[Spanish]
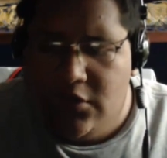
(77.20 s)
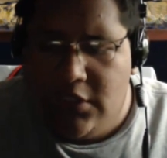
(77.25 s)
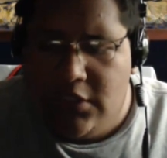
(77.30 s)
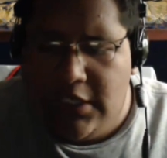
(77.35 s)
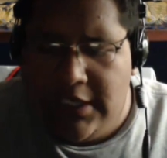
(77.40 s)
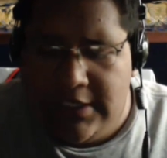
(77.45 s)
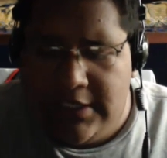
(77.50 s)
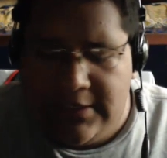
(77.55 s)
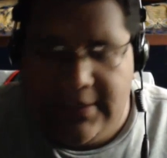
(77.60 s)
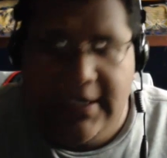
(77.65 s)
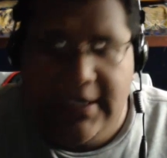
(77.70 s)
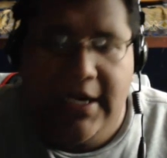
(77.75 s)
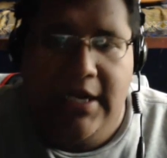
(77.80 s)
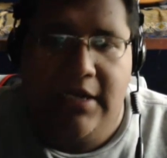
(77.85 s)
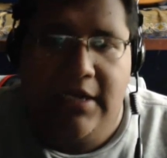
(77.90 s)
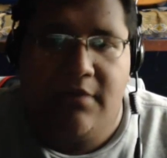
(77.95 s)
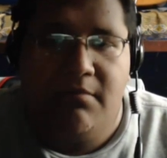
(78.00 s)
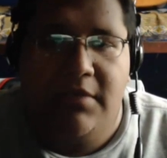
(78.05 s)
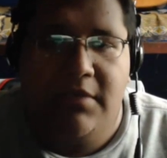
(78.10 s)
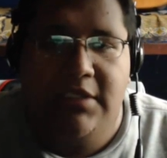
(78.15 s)

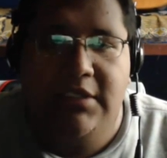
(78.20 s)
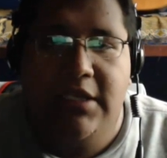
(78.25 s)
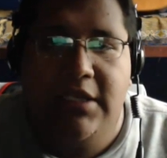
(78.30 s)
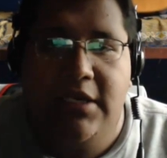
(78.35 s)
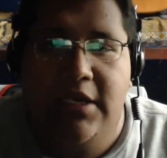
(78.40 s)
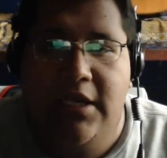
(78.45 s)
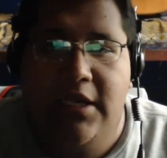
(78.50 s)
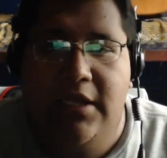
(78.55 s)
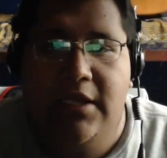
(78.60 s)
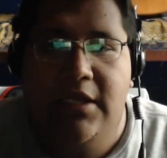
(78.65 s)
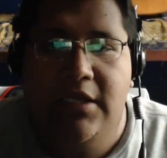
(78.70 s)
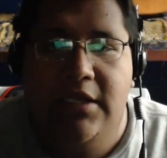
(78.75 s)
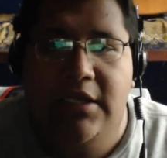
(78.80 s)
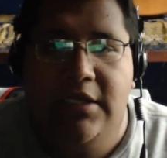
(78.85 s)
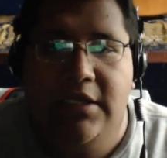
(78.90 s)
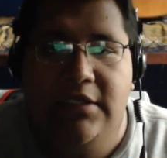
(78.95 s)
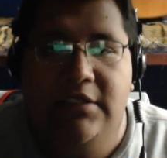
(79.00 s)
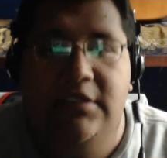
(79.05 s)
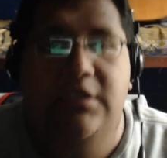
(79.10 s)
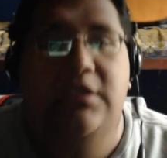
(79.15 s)
entrar más que nada
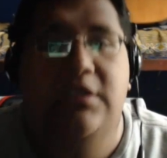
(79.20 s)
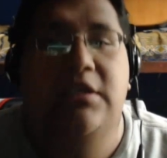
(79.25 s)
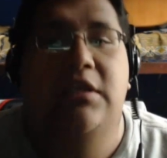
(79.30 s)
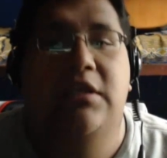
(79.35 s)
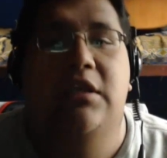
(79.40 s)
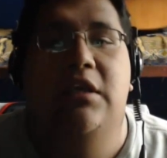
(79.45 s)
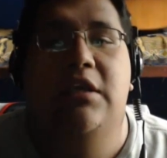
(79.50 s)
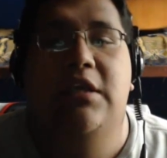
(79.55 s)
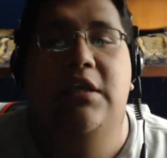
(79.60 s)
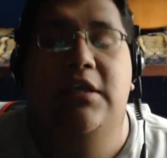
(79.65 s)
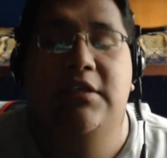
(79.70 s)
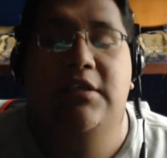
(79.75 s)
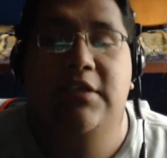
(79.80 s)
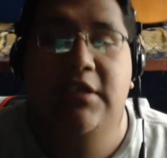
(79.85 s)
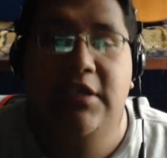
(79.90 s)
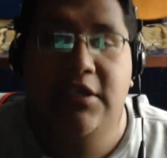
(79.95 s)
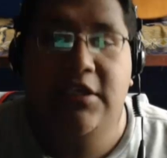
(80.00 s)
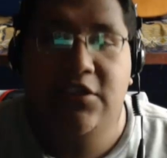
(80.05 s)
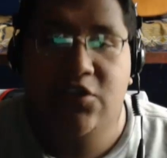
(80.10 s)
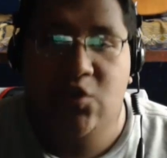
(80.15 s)
este y
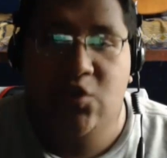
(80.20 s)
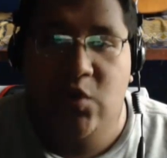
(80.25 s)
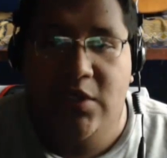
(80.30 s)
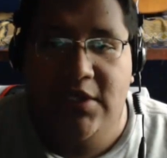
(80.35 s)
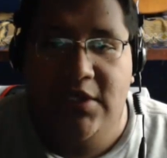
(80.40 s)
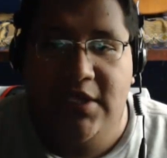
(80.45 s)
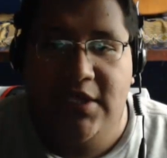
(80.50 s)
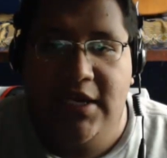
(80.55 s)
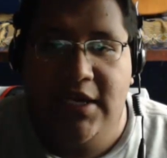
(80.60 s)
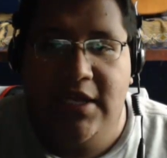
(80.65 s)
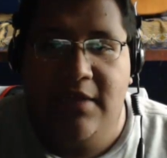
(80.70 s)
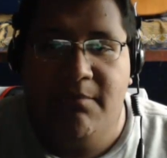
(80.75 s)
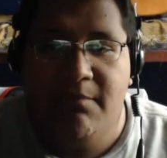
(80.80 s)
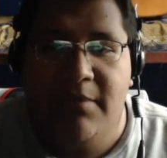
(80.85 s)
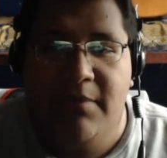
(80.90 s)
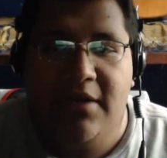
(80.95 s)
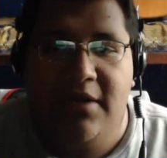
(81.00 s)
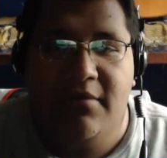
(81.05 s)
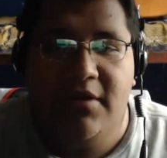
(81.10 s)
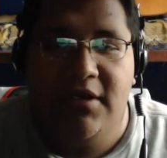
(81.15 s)
exigen su entrada
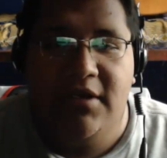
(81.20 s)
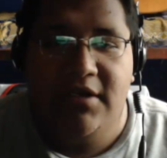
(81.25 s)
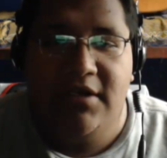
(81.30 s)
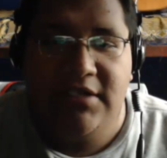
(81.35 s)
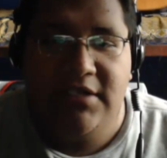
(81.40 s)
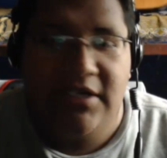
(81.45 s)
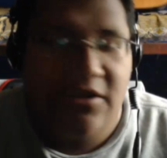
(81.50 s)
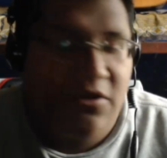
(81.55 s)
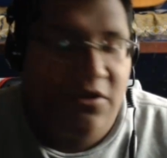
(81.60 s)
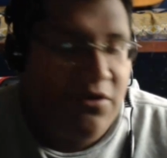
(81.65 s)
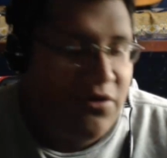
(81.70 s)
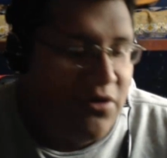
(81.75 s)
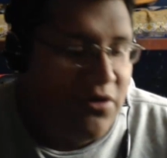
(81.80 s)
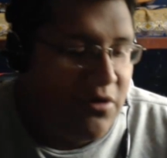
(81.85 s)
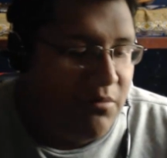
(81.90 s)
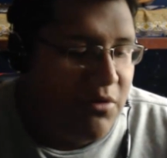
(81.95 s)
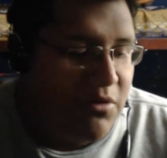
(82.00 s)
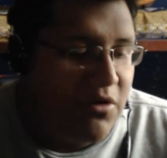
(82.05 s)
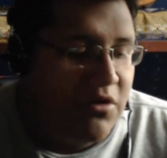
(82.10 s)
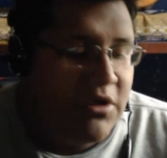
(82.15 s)
para ver el
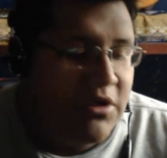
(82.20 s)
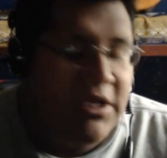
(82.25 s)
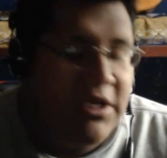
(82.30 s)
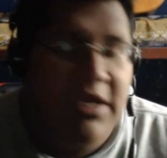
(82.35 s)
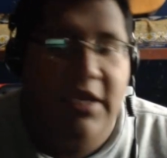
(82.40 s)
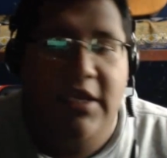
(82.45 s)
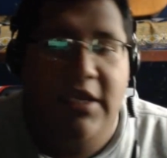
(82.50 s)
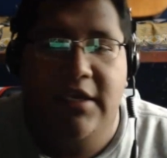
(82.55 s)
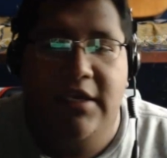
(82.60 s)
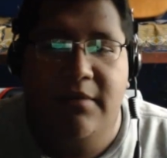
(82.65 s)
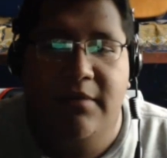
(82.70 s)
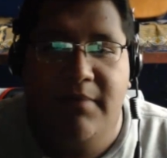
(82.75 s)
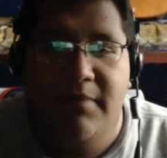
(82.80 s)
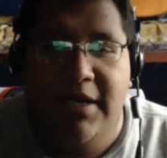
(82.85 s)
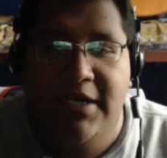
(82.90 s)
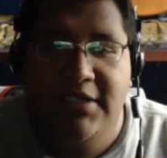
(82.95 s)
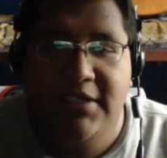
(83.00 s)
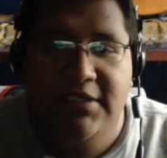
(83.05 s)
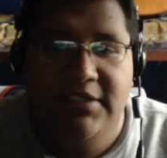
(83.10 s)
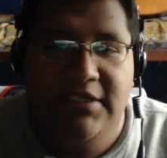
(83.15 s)
cerdódromo que
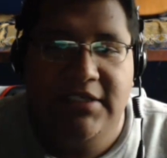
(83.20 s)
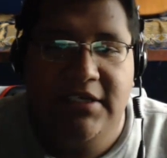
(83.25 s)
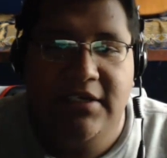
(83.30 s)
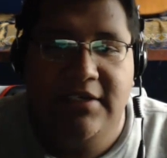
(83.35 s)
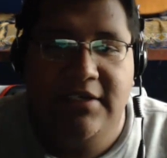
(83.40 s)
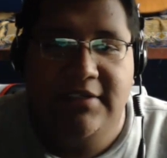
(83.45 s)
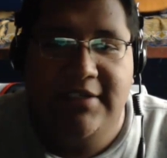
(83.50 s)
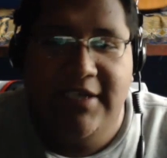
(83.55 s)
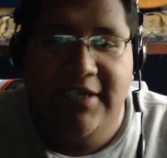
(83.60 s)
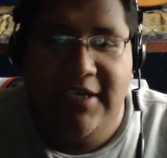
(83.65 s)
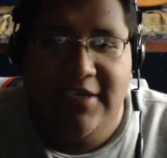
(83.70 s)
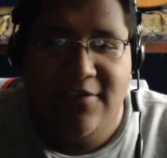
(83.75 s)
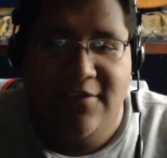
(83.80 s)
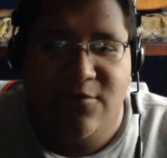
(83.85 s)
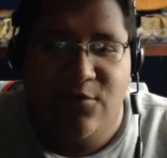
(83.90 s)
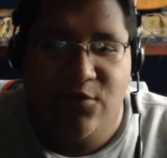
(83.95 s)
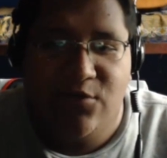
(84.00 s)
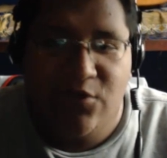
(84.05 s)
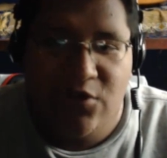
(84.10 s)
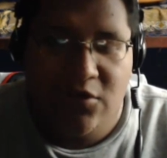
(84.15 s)
parece ser que sí les
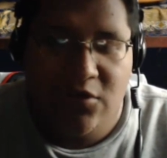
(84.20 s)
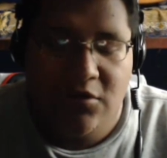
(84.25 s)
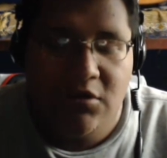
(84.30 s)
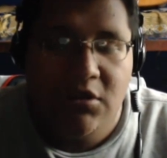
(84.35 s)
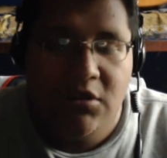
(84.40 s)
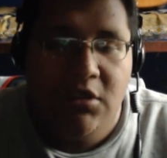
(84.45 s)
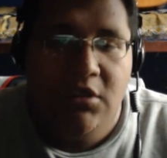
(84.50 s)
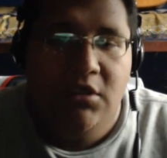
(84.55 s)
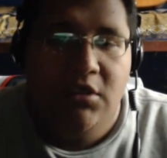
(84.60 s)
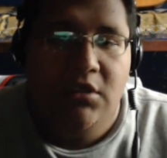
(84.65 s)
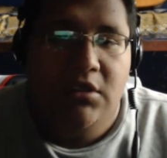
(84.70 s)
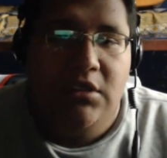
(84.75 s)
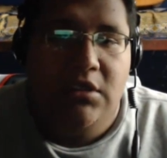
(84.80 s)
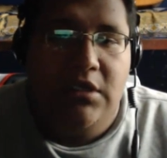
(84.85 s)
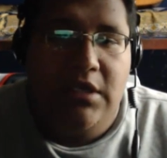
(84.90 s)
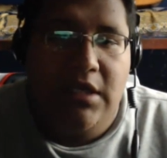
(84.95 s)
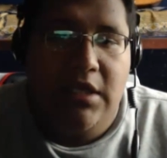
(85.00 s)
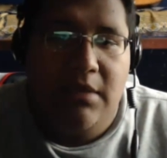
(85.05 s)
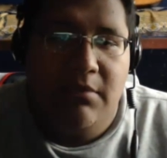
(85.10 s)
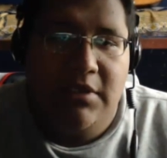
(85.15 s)
gustó
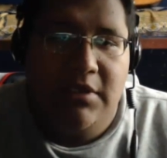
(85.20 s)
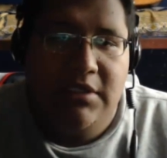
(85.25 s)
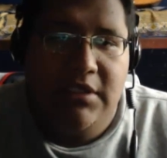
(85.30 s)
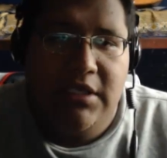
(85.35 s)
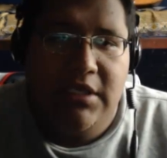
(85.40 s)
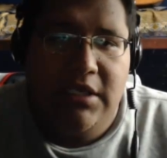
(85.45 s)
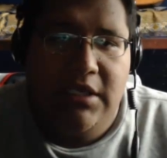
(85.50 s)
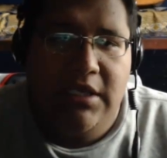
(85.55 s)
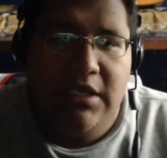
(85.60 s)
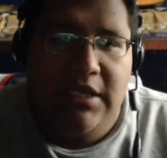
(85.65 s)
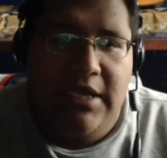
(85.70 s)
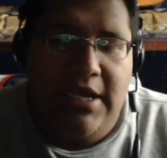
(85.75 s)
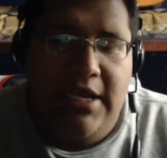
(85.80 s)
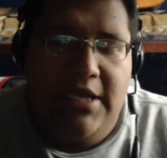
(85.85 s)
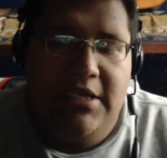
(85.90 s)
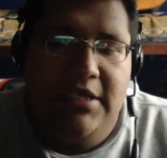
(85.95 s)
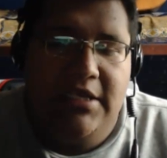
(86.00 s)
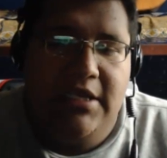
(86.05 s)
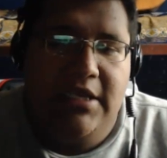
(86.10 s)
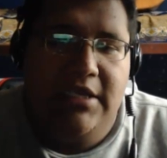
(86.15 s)
Nada más que
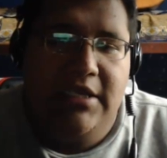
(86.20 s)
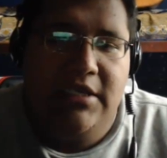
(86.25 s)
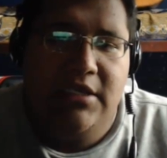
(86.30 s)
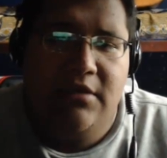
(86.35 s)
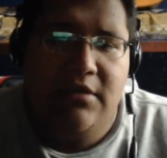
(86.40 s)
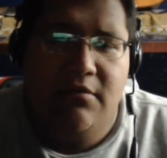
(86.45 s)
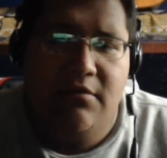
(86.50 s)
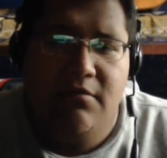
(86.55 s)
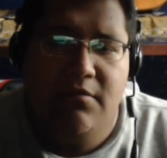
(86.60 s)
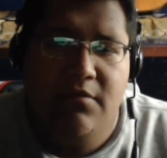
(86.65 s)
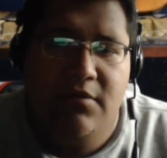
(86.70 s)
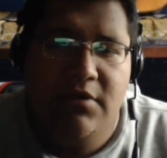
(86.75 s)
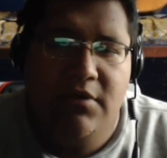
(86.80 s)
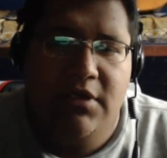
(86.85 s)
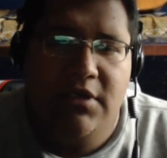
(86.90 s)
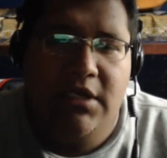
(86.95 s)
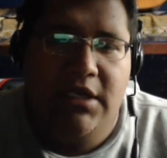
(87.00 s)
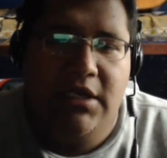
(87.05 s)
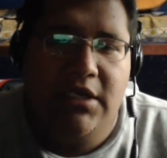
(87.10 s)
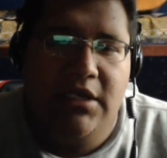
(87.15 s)
hay que
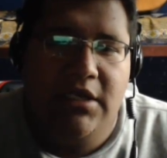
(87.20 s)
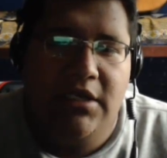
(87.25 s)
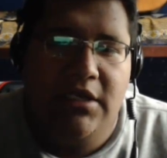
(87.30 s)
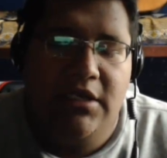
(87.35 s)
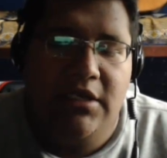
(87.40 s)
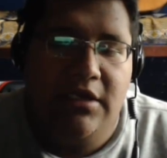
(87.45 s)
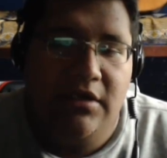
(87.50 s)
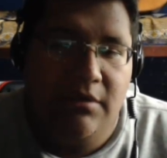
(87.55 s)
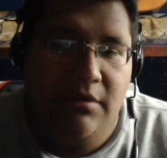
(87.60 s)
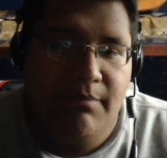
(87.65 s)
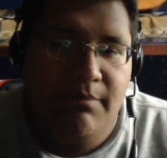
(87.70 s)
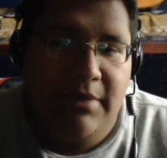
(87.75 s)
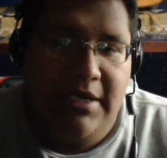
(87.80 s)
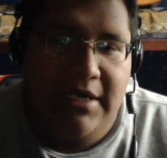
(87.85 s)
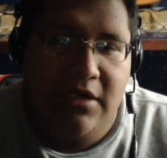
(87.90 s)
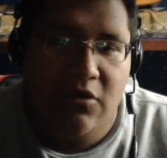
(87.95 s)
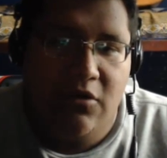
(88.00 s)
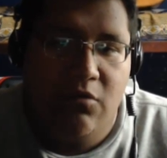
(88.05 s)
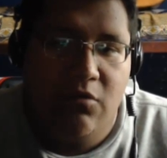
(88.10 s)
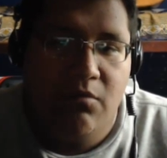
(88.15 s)
eh,
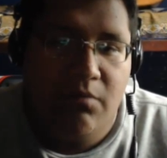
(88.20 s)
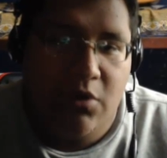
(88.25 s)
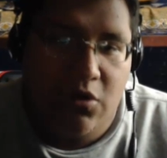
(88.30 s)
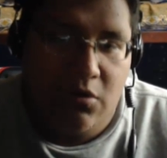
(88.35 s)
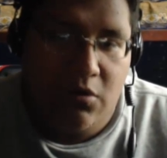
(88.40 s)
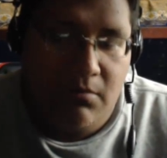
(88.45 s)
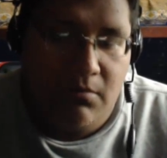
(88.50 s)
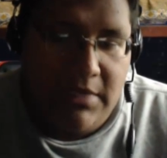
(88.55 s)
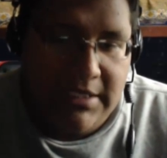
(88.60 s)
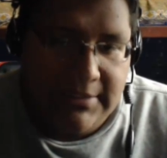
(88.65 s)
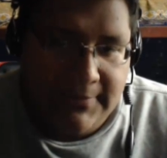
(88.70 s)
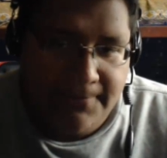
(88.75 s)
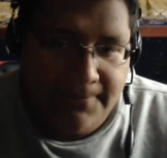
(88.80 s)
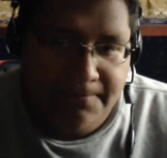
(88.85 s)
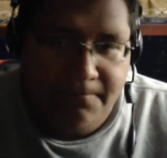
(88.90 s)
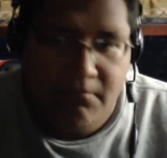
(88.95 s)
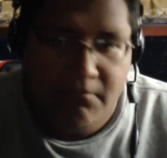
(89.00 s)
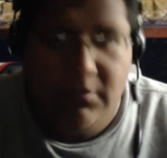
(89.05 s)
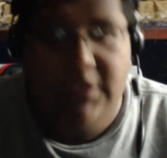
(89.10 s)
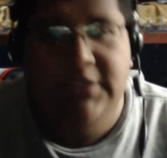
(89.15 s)
repararlo un poco más,
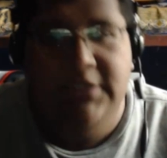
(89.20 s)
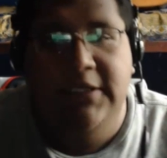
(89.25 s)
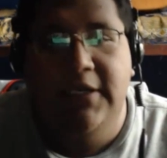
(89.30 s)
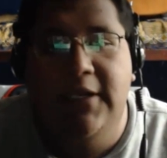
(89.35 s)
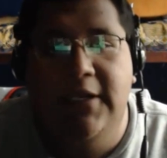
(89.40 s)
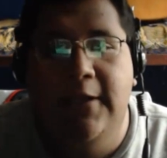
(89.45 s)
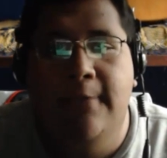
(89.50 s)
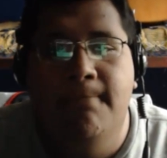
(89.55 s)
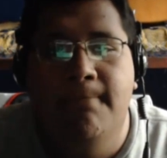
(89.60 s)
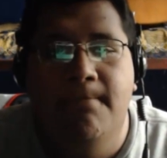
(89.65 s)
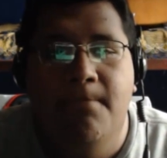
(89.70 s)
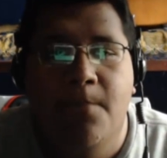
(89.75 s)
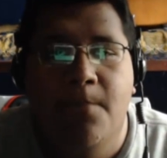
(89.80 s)
más que nada.